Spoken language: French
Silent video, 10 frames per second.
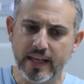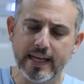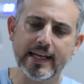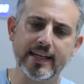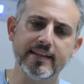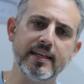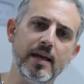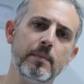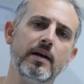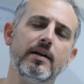et la
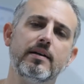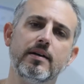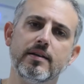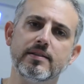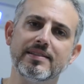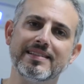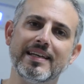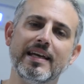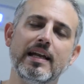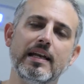quatrième, euh,
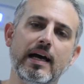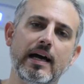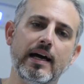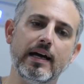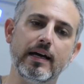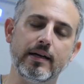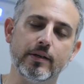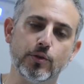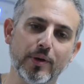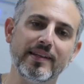c'est la
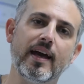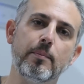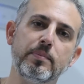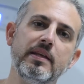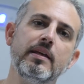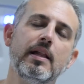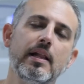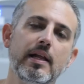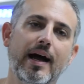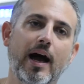euh, curithérapie
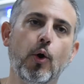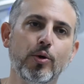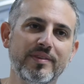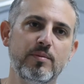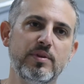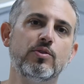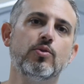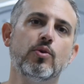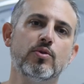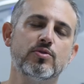à haut débit de
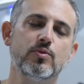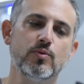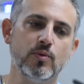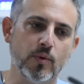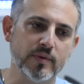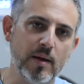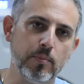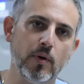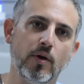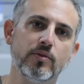dose où on
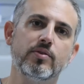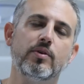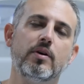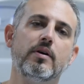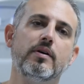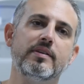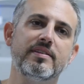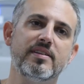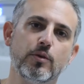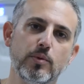implante euh,
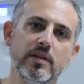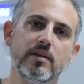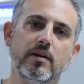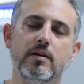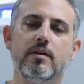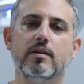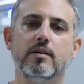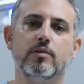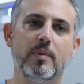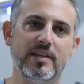des aiguilles
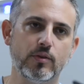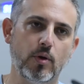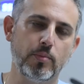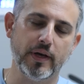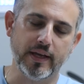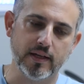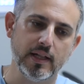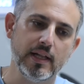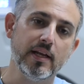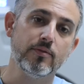de manière temporaire.
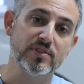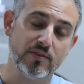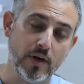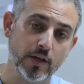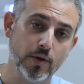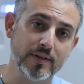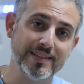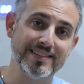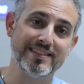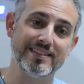Il faut savoir que
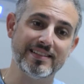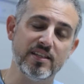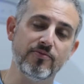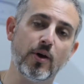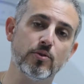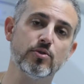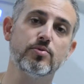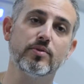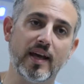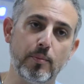ces différentes
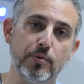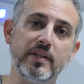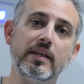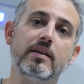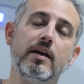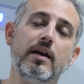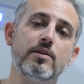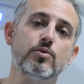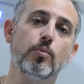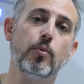options thérapeutiques,
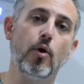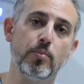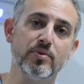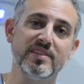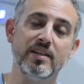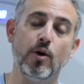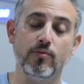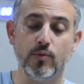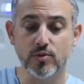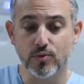elles sont proposées en
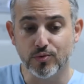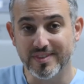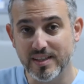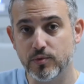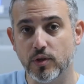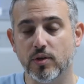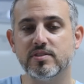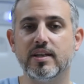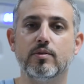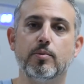fonction du type de
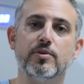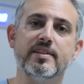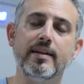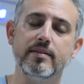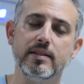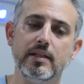cancer de la prostate.